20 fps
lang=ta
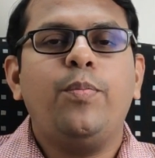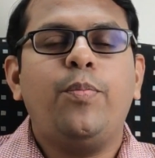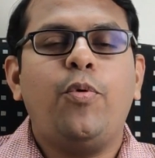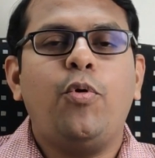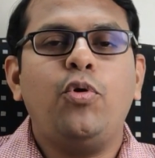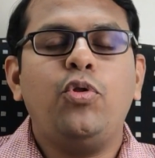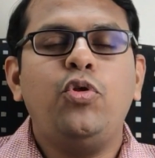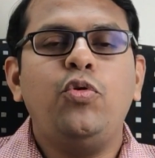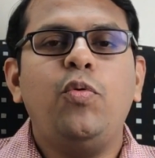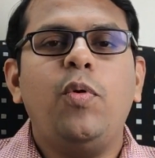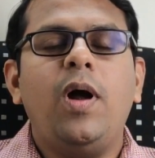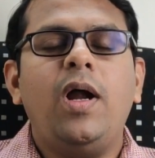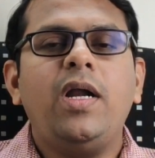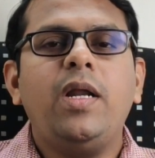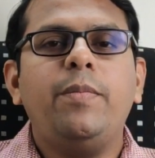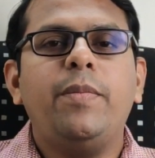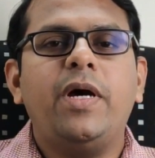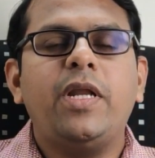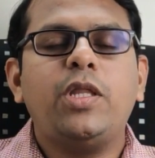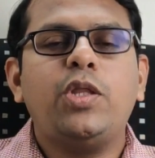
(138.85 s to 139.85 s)
பொதுவான
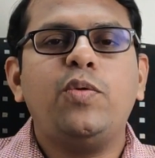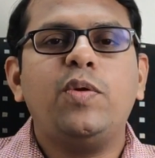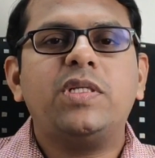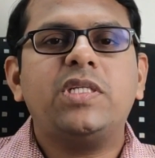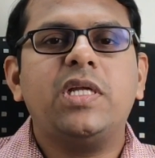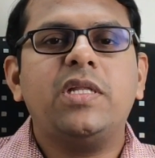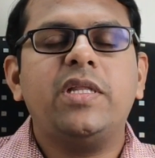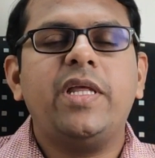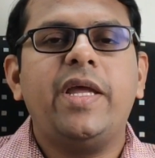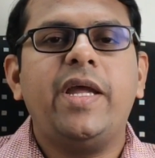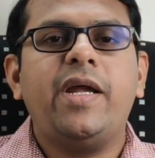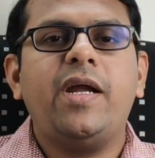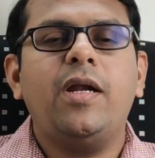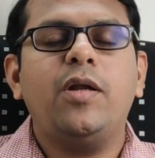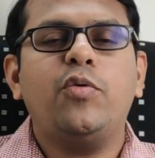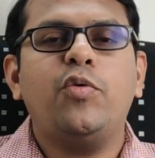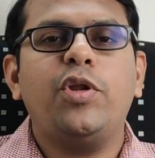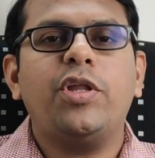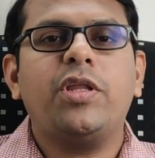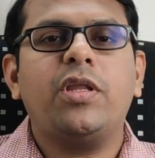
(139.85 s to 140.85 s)
மருத்துவ
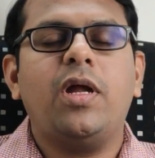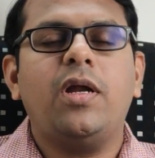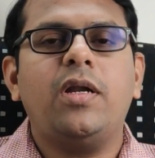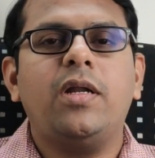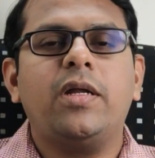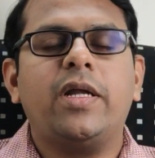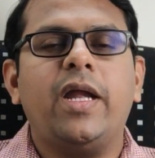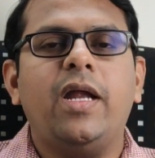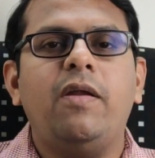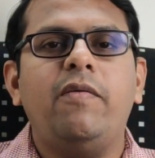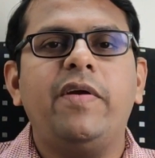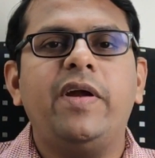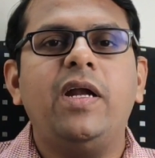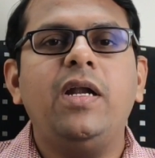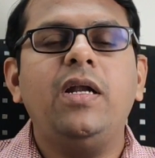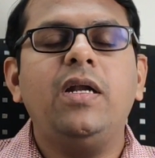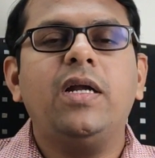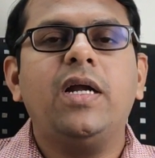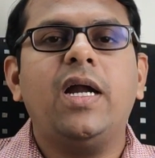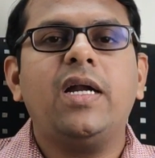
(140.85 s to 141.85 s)
சந்தேகங்கள் குறித்தான
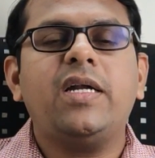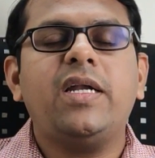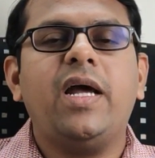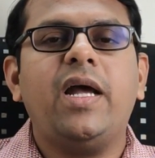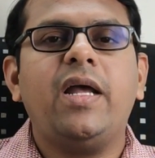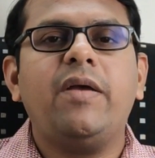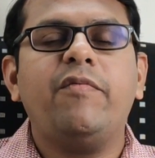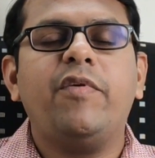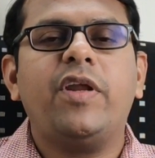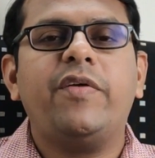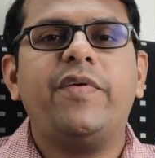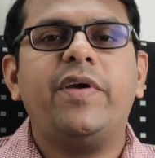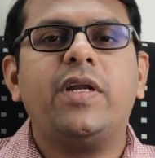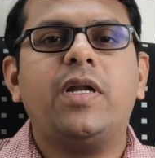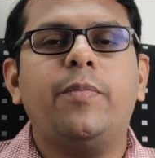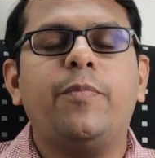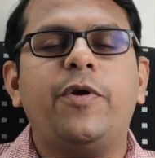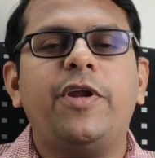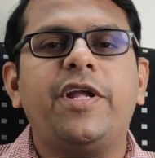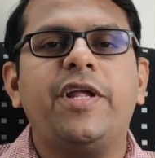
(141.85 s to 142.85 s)
கேள்விகள் கட்டாயம்
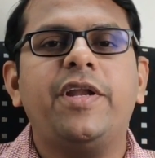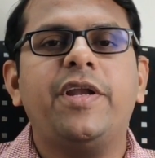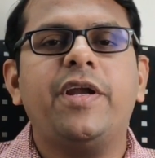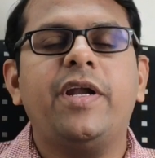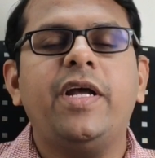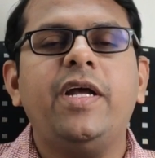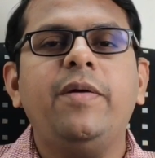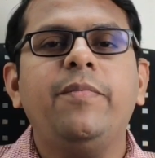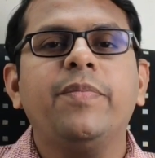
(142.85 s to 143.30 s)
வரவேற்கப்படுகின்றன